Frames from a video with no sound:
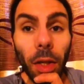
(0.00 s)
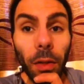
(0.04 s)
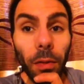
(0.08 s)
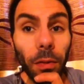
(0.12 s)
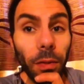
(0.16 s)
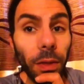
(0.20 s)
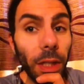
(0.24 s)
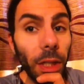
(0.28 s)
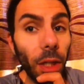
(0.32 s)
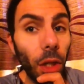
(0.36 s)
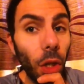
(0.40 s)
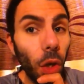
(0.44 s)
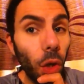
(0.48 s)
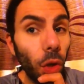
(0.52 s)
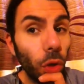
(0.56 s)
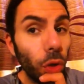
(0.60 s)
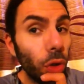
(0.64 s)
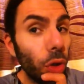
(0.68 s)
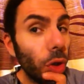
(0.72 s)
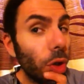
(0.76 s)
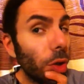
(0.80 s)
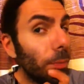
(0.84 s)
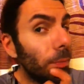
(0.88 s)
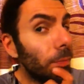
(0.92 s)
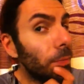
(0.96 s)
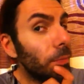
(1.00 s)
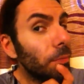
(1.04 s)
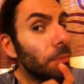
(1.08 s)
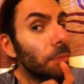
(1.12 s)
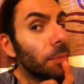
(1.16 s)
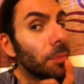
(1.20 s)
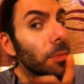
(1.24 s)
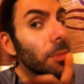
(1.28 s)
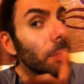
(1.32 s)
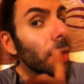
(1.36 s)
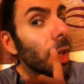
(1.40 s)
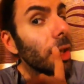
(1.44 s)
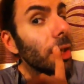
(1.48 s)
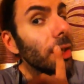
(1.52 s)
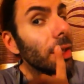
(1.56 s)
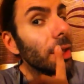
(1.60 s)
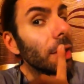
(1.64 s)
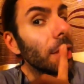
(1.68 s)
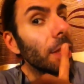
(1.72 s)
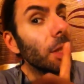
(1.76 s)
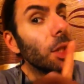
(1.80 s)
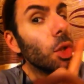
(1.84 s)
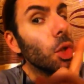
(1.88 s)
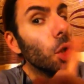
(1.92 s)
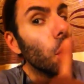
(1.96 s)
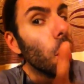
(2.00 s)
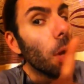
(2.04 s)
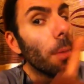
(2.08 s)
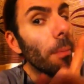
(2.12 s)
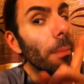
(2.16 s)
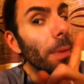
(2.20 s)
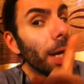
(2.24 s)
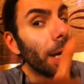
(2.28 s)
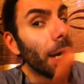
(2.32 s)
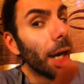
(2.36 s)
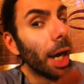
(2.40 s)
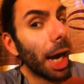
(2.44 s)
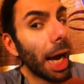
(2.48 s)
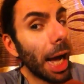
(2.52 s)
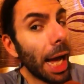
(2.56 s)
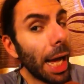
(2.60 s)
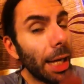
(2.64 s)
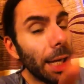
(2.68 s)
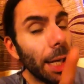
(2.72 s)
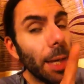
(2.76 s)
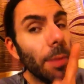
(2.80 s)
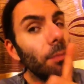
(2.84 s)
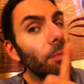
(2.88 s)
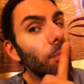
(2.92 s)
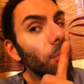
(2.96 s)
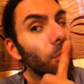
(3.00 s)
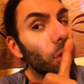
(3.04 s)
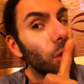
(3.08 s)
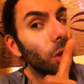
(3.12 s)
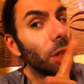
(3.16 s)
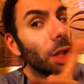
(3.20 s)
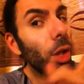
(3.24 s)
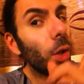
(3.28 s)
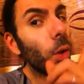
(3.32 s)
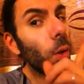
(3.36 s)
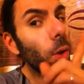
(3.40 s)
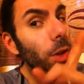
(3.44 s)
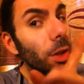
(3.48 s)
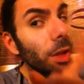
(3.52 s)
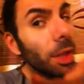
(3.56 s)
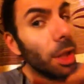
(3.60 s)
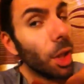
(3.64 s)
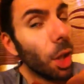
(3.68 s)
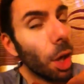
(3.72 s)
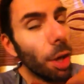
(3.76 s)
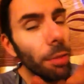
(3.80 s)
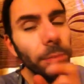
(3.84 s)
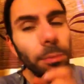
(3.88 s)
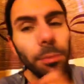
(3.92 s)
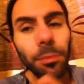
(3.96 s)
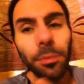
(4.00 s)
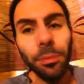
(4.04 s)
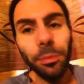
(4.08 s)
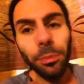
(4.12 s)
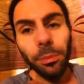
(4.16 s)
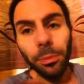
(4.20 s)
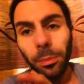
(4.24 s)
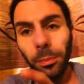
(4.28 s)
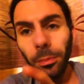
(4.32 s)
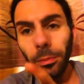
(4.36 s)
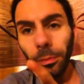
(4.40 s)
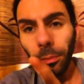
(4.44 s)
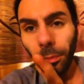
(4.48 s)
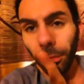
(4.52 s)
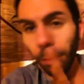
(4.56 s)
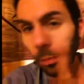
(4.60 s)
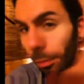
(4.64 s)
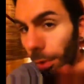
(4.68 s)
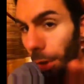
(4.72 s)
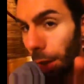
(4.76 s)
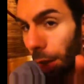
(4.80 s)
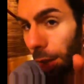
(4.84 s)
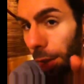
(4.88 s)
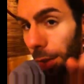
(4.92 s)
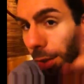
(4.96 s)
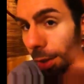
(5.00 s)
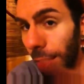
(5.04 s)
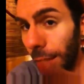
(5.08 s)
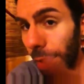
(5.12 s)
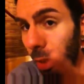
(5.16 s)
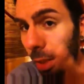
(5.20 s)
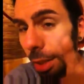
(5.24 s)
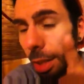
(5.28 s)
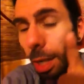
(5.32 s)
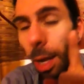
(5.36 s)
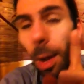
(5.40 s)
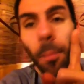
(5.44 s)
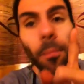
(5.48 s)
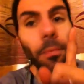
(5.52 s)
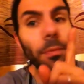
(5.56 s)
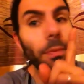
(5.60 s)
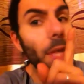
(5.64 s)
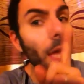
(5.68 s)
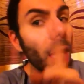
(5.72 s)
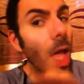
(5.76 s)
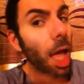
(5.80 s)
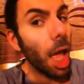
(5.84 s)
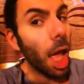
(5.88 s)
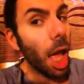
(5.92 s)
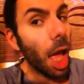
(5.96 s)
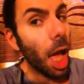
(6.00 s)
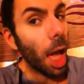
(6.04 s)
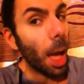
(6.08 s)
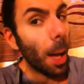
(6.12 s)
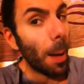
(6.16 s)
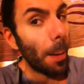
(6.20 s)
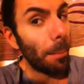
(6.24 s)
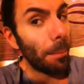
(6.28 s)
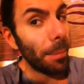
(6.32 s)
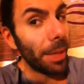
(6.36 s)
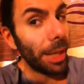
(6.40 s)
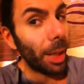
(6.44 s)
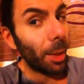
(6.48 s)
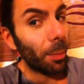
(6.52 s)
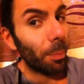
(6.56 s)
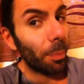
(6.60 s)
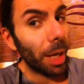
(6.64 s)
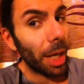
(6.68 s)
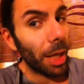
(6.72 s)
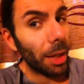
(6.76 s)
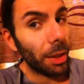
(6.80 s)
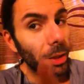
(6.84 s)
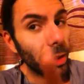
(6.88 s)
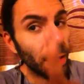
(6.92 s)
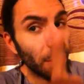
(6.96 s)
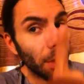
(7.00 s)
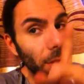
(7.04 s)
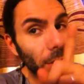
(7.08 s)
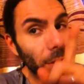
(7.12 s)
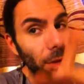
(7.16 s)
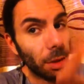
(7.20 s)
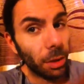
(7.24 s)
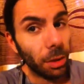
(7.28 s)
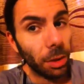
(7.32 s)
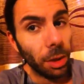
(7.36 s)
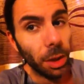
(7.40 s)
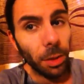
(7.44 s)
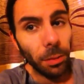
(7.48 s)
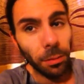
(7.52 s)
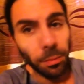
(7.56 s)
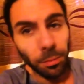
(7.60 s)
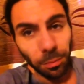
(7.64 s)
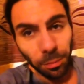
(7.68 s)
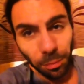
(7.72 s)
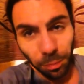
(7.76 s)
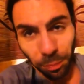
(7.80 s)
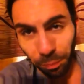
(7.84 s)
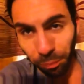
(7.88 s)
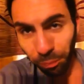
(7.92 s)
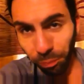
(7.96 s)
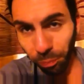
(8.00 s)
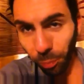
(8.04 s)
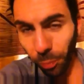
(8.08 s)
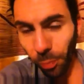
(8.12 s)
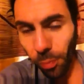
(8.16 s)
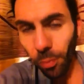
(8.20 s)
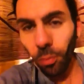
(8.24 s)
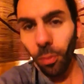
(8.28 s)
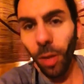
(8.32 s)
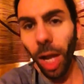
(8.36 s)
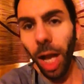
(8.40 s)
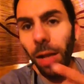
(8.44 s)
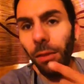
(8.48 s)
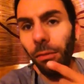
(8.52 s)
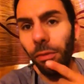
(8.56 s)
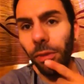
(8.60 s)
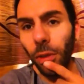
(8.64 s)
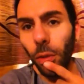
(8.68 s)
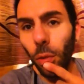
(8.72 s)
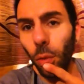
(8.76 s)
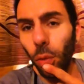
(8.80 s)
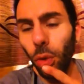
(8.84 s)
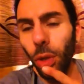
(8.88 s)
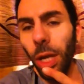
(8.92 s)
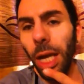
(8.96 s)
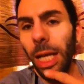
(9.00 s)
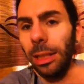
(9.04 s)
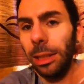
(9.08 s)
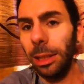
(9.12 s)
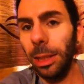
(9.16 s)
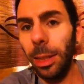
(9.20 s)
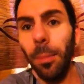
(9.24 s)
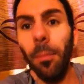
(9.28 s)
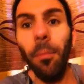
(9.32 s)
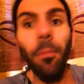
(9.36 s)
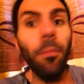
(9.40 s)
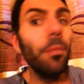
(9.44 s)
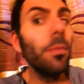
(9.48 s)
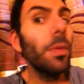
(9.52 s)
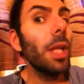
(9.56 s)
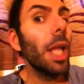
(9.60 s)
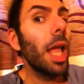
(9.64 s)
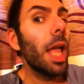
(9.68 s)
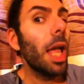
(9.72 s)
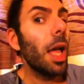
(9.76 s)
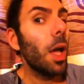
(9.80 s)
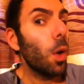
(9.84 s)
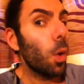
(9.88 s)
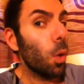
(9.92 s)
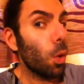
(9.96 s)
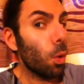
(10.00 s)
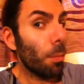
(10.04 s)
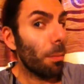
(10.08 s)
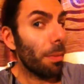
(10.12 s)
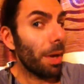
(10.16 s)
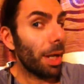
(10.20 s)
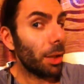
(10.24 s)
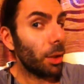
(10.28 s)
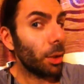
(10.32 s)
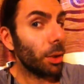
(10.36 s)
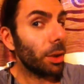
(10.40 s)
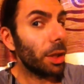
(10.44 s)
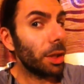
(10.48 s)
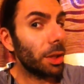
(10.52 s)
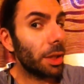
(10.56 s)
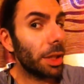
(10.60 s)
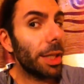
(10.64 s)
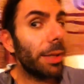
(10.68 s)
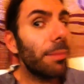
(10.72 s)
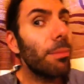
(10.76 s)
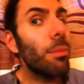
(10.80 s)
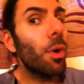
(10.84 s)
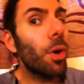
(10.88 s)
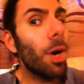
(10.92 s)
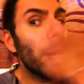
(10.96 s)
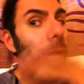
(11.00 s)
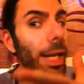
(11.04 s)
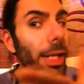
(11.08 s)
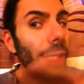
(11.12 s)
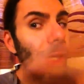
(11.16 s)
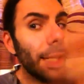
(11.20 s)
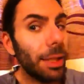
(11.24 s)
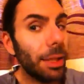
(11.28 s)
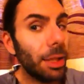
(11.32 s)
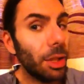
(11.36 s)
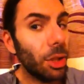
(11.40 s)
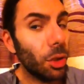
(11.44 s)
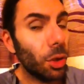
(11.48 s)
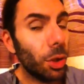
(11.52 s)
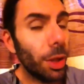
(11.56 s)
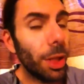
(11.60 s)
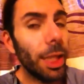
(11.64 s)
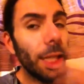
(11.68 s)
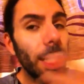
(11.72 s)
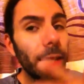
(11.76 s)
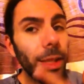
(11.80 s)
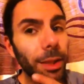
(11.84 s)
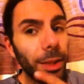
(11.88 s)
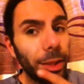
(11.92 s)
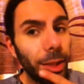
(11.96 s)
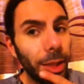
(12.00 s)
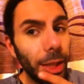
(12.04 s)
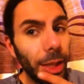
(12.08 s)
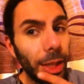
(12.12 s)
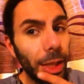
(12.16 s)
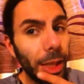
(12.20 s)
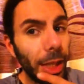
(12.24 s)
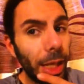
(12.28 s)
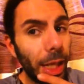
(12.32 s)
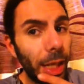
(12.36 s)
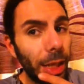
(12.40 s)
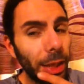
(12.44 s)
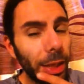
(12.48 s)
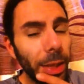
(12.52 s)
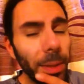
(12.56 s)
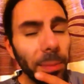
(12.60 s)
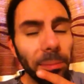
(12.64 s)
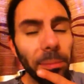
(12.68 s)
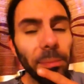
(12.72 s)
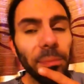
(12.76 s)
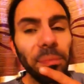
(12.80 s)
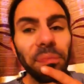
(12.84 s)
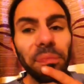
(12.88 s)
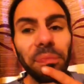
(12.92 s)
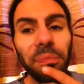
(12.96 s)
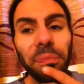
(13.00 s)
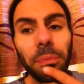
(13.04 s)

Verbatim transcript: vi ricordo di non mancare. Ci sarò io, il make-up artist di fiducia di Umberto Sanselmo e la signorina Serena Nardi